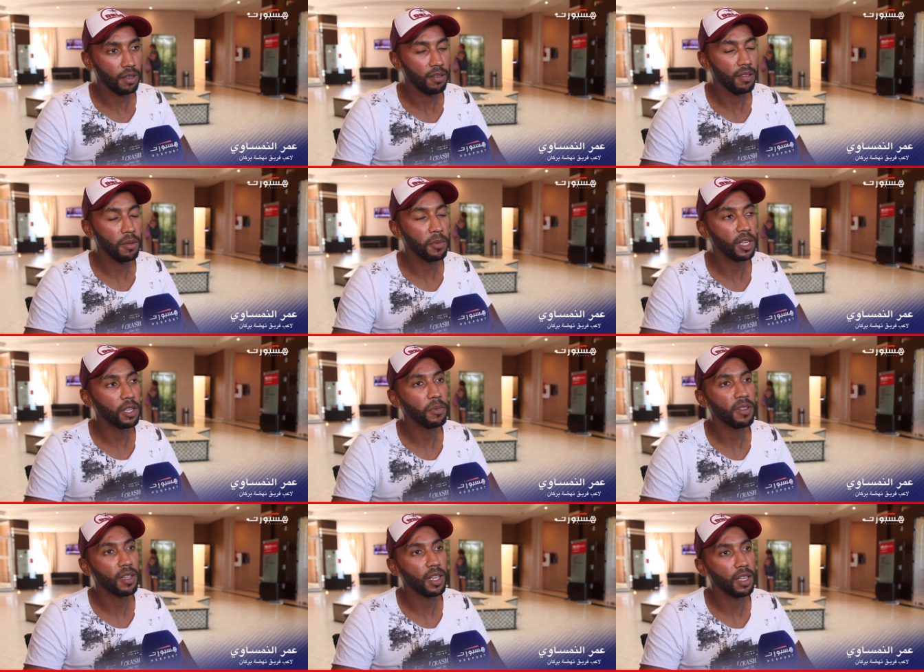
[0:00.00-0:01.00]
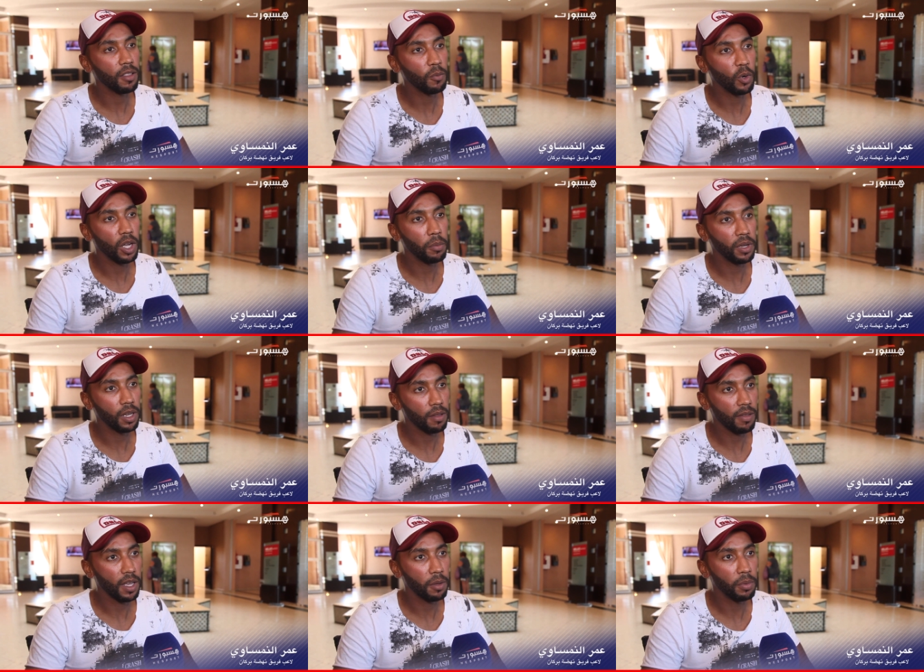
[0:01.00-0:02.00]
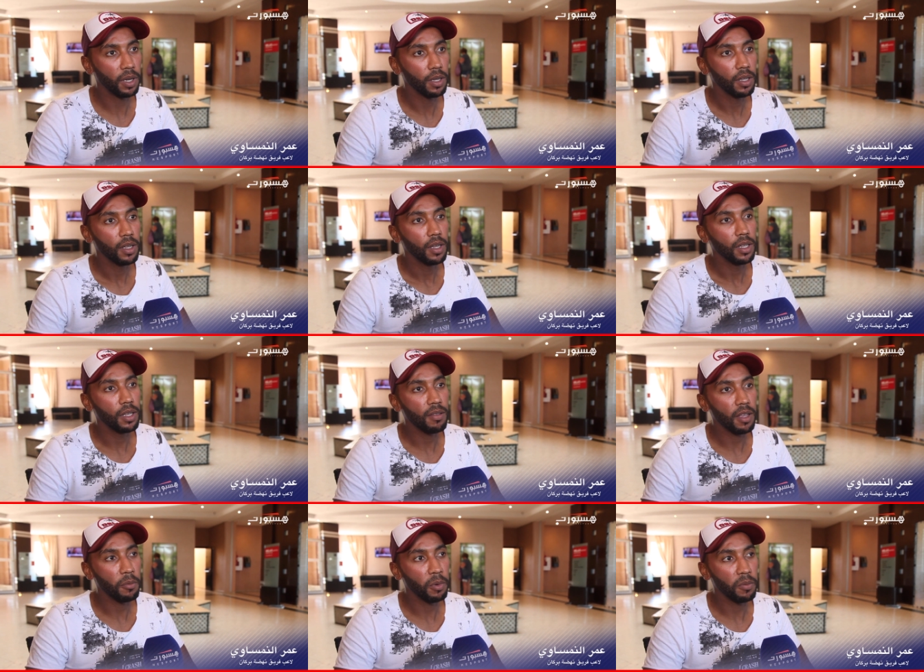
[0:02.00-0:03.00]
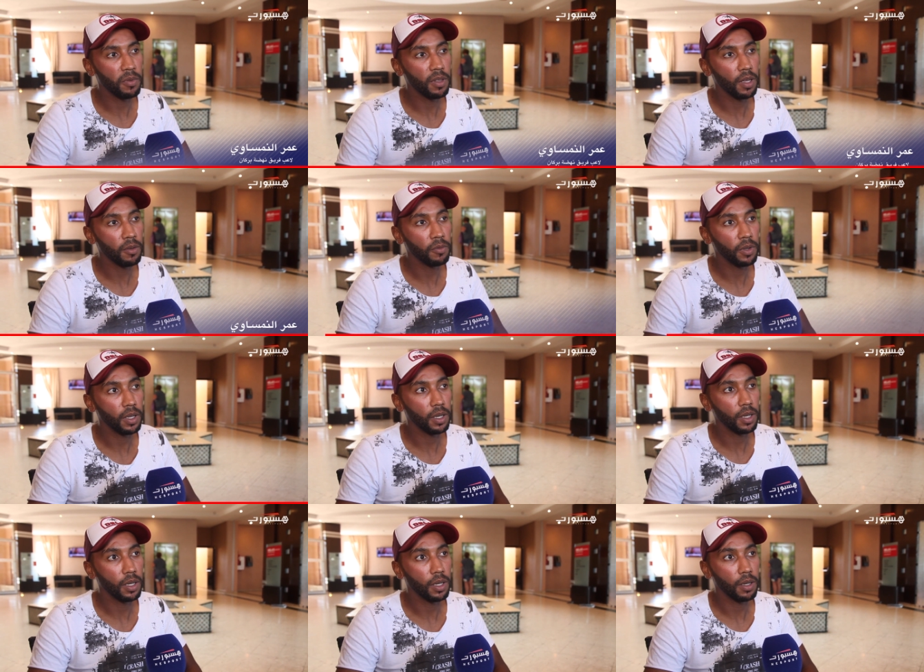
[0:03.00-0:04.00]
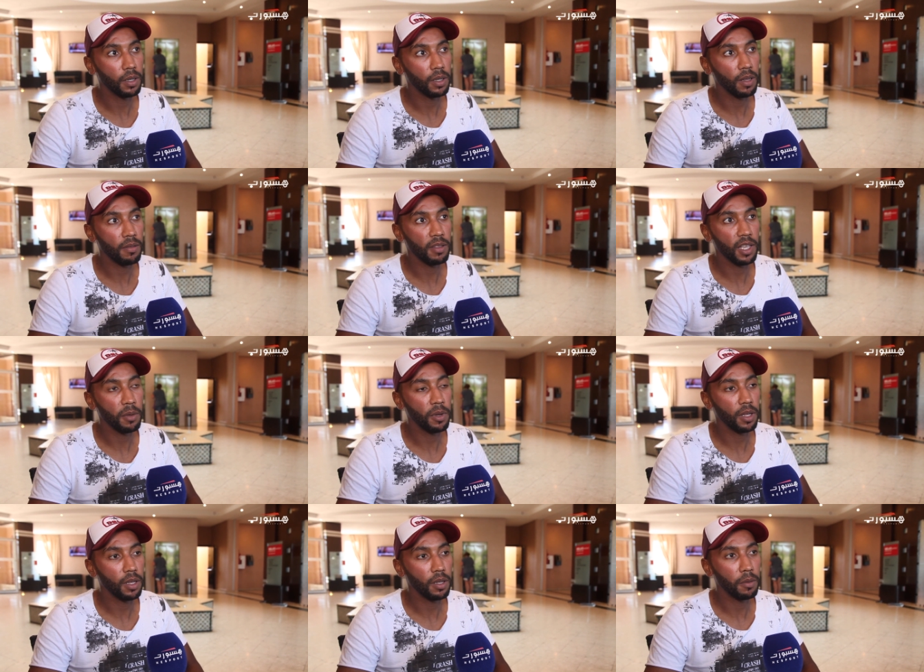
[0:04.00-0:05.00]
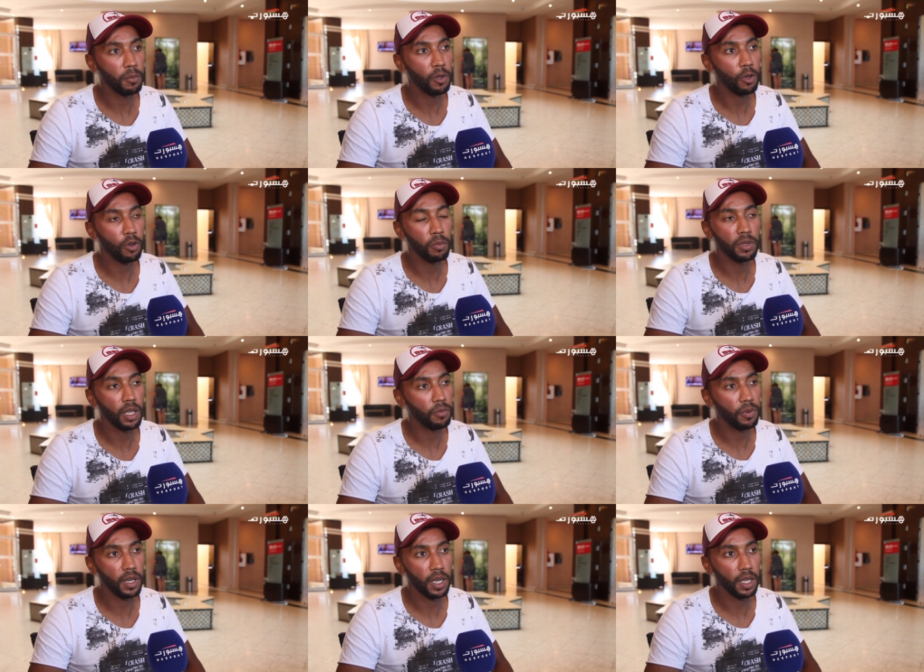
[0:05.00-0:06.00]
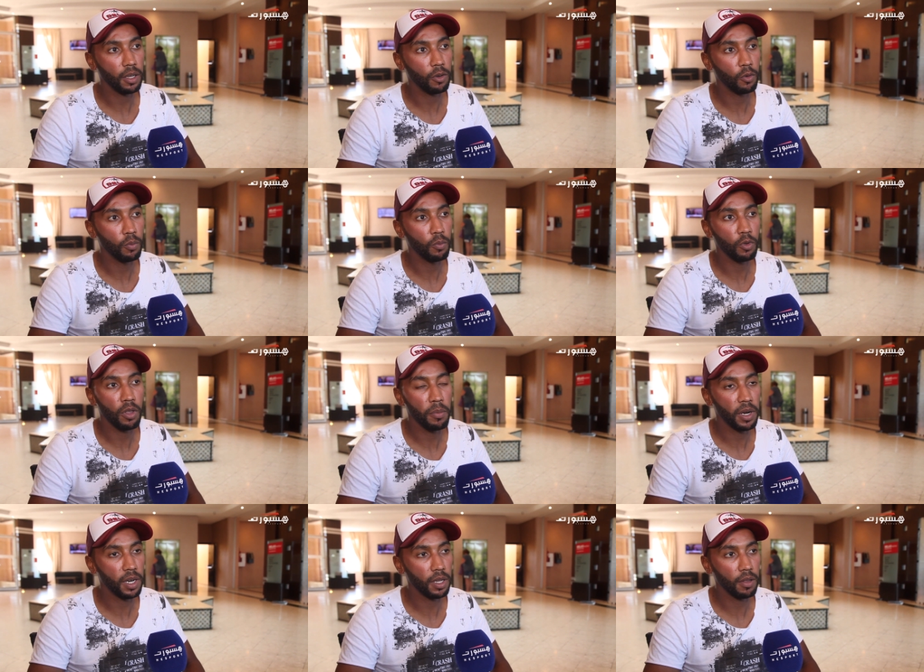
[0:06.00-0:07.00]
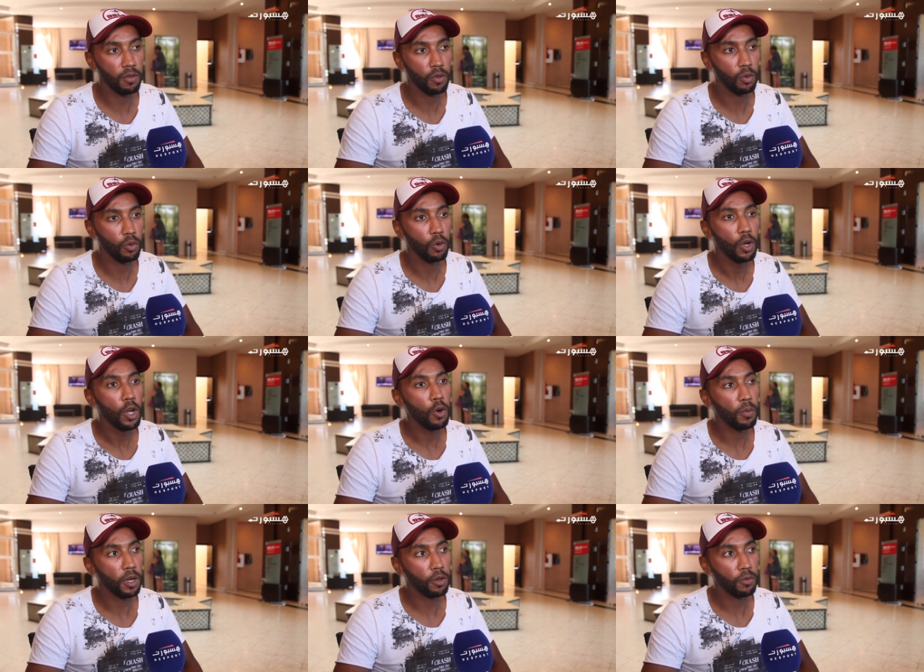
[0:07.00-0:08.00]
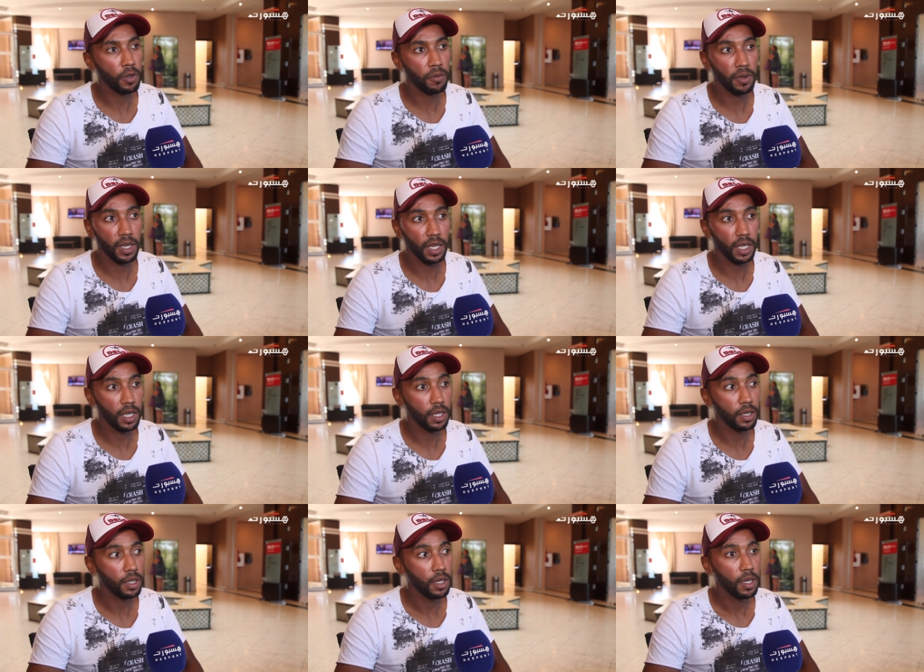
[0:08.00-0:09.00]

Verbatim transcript: الزمالك المصري كانت مقابله صعيبه اللي صعيبه بزاف آه، لا سيما بالحكم ديال الفريق ومتمرس ومعروف افريقيا